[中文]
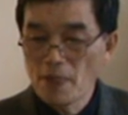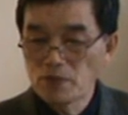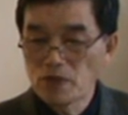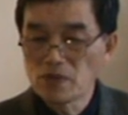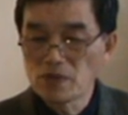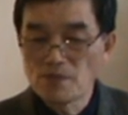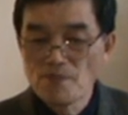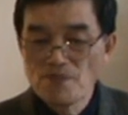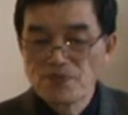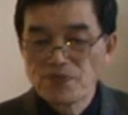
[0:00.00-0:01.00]
最后，
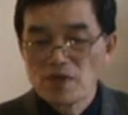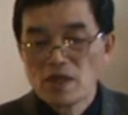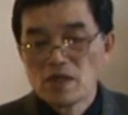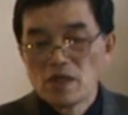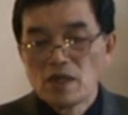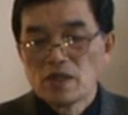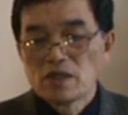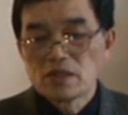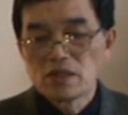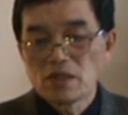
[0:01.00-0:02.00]

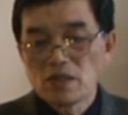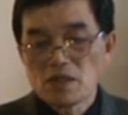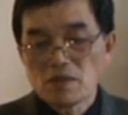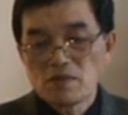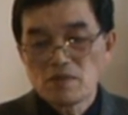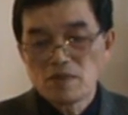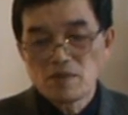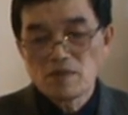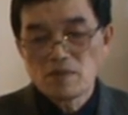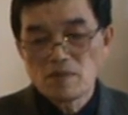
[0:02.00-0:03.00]
这个
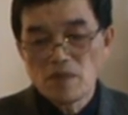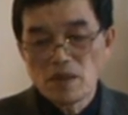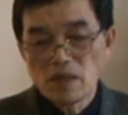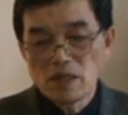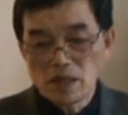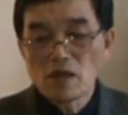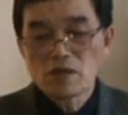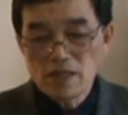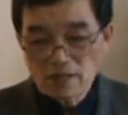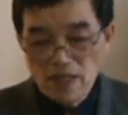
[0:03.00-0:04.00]
呃，到
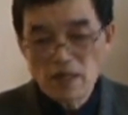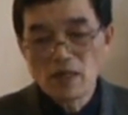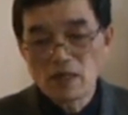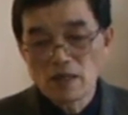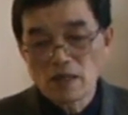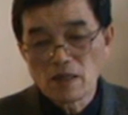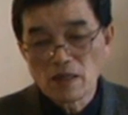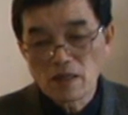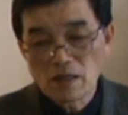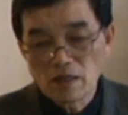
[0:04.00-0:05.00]
第三
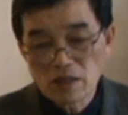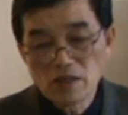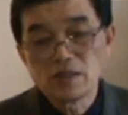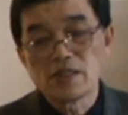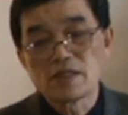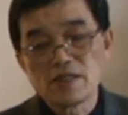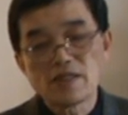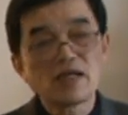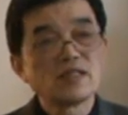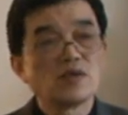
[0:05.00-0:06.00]
呃个体的第
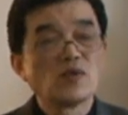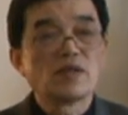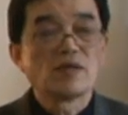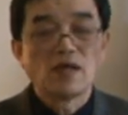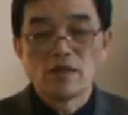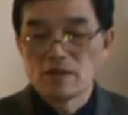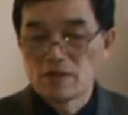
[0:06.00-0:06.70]
三个阶段啊，